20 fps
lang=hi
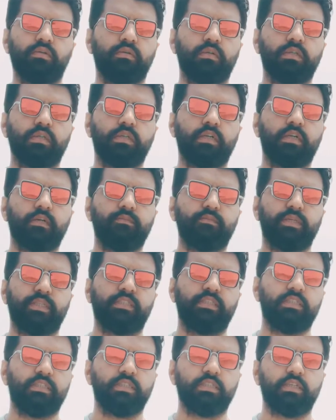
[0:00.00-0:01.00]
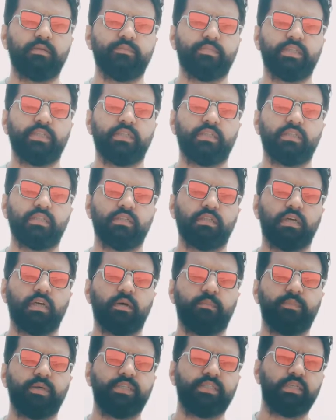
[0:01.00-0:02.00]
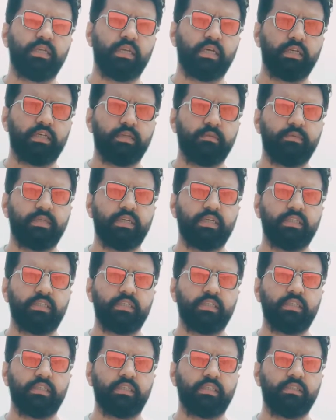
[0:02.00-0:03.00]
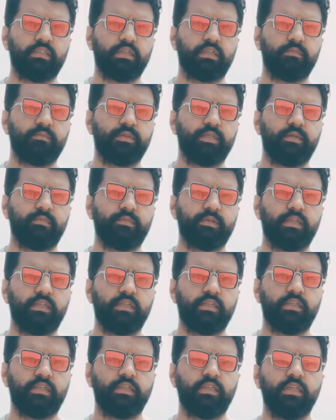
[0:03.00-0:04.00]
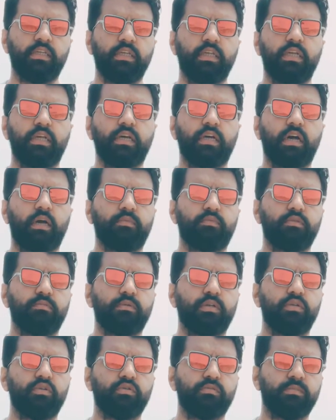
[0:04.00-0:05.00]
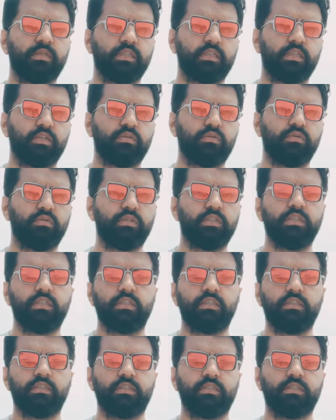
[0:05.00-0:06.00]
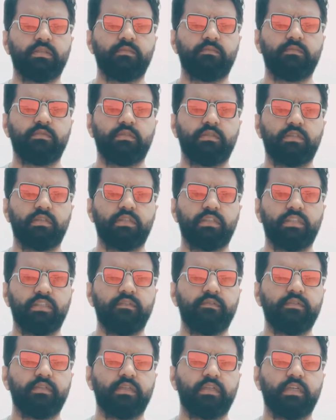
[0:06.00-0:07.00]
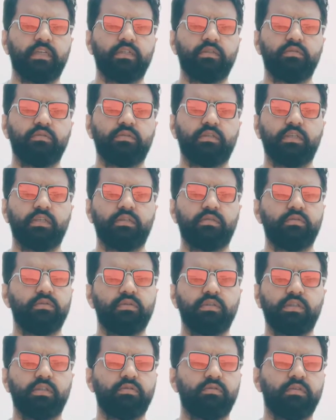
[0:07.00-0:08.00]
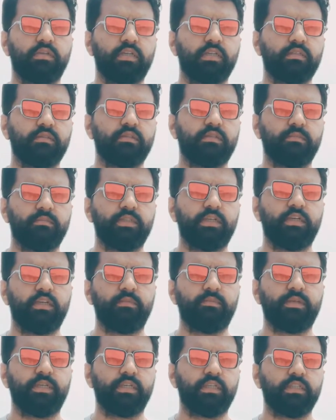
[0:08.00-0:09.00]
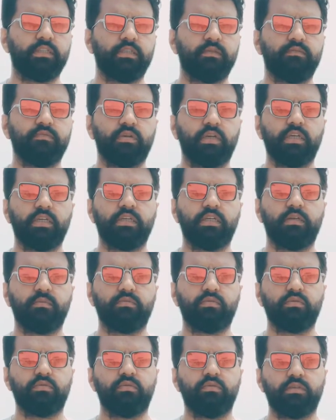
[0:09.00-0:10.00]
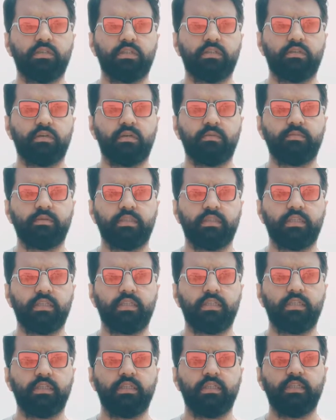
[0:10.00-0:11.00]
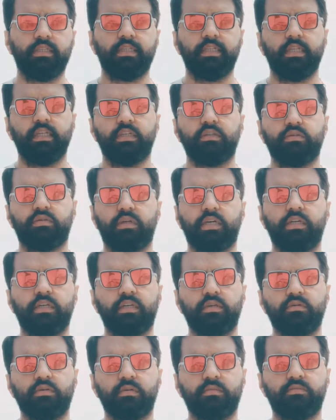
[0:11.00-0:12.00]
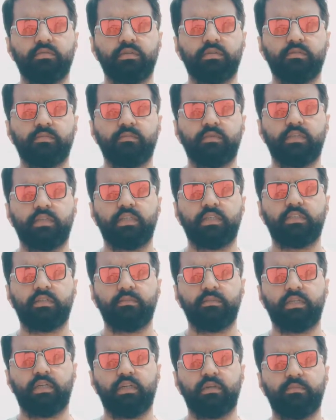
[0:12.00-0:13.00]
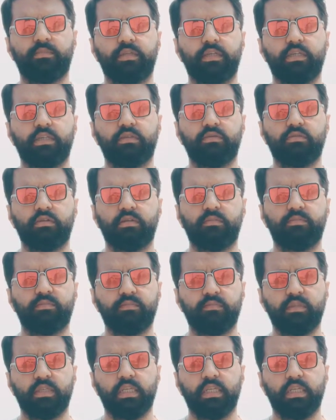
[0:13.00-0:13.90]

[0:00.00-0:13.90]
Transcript: और अगर आप ऐसी जगह पे हैं आप ऐसे इलाके में रहते हैं कि जहाँ पे आपके लिए आपको मालूम है कि कोरियर रिसीव करना क्योंकि कोरियर को एड्रेस समझाना पड़ेगा जब वो आएगा आपको कोरियर ड्रॉप करने के लिए तो राइडर को आपको एड्रेस समझाना पड़ेगा तो आप